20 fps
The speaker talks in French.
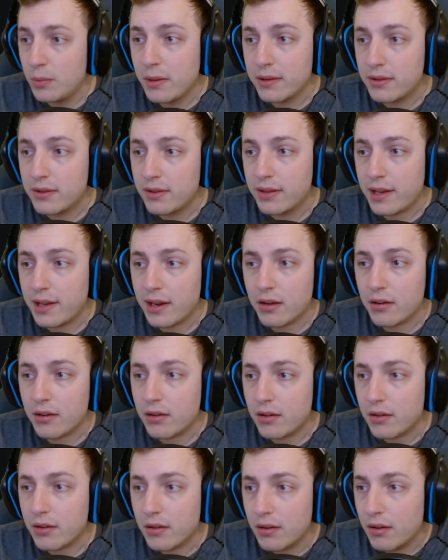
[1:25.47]
ben, ce serait 1
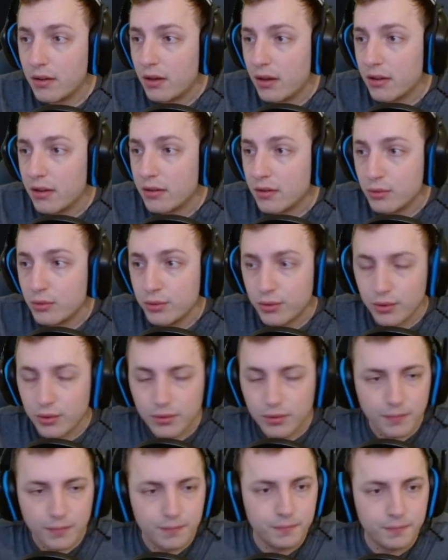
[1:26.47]
euh, ou 2.